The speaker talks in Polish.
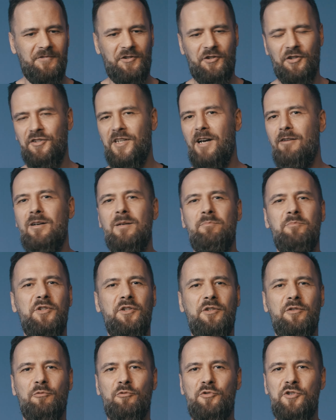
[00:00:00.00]
siedziałem
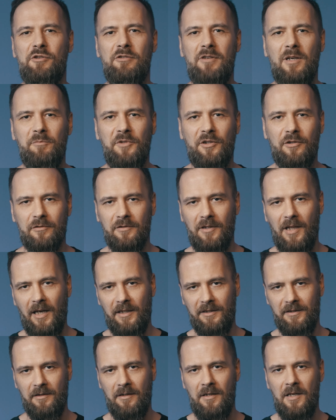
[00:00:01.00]
i uczyłem ich
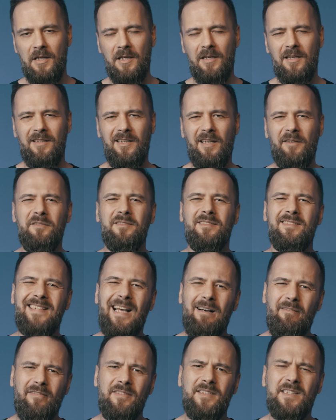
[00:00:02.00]
online, ja
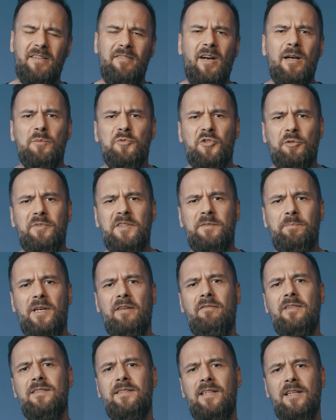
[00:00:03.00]
zda zdawałem sobie
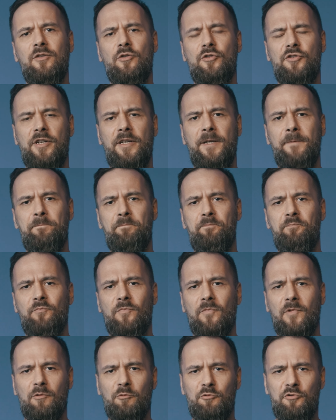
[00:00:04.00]
sprawę z tego, że
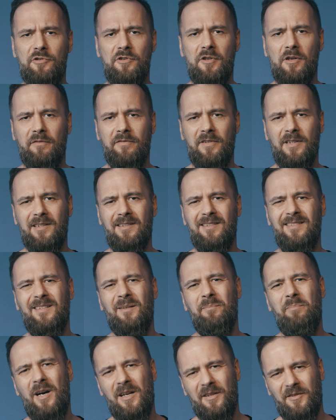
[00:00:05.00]
uczniowie
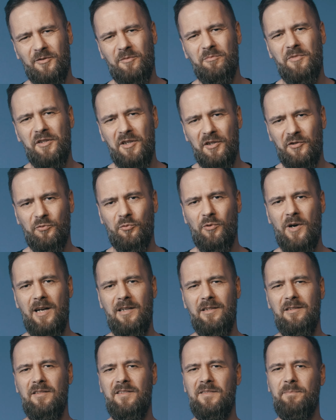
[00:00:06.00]
za bardzo mnie nie
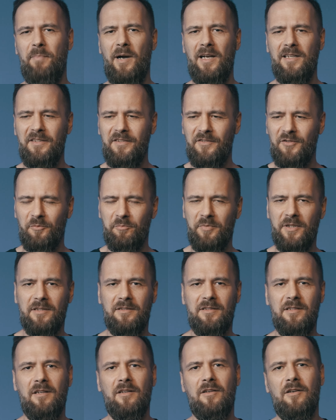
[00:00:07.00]
słuchali, spali
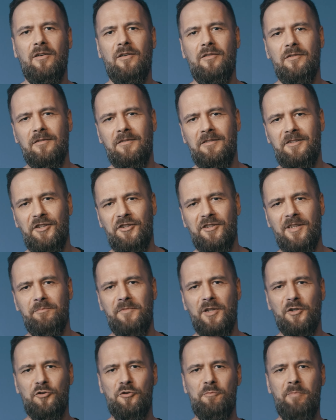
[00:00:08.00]
sobie tylko gdzieś
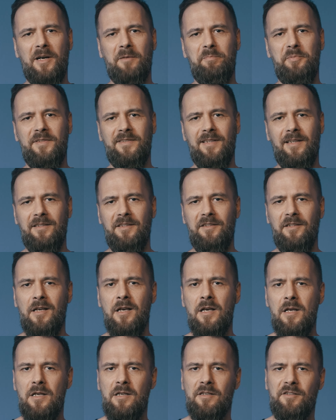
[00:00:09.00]
tam na grupach, pisali,
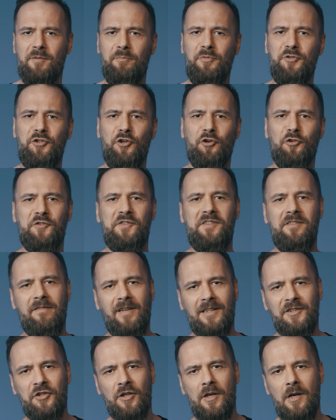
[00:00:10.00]
żeby się
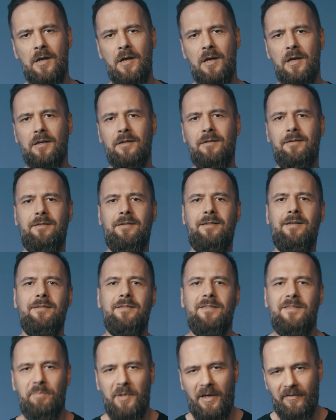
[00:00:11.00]
odzywać,
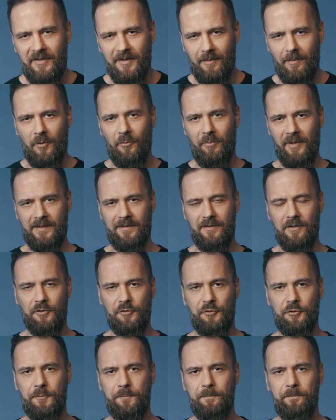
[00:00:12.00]
kiedy sprawdzą
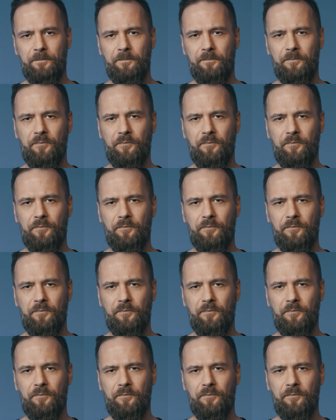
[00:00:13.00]
obecność.